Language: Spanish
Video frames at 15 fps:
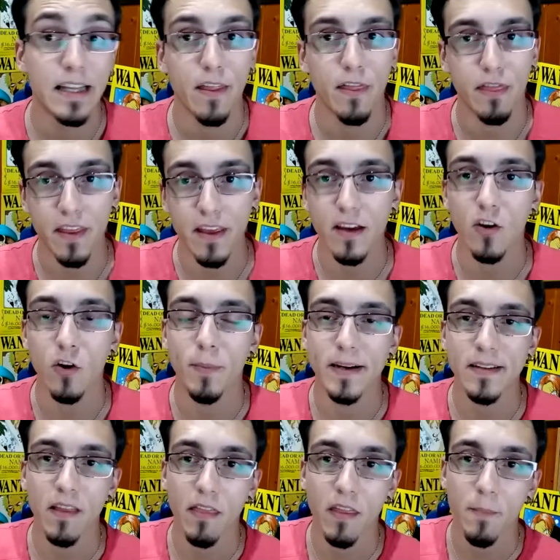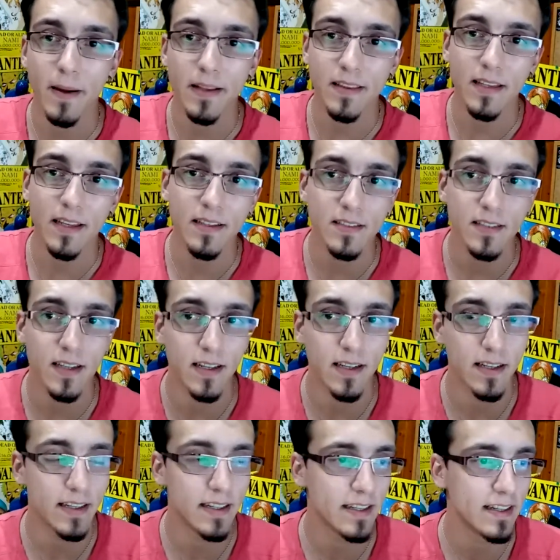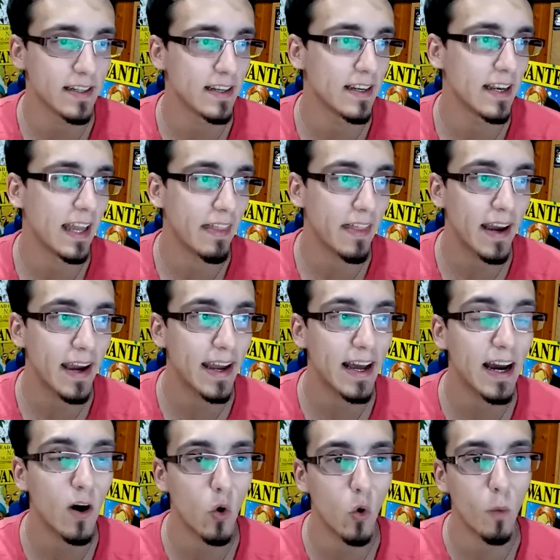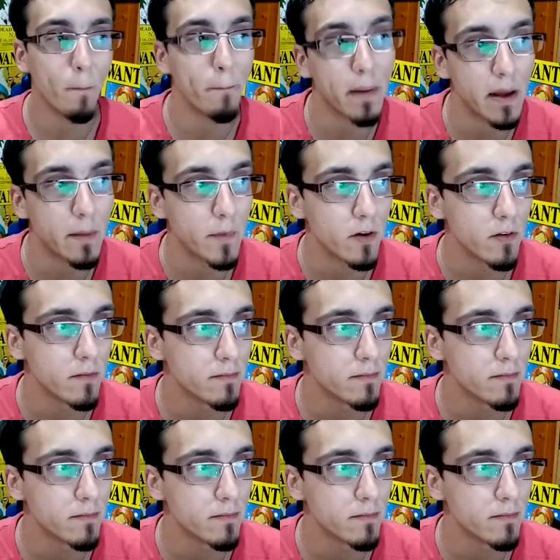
Cinco participantes, eh, la idea era un premio.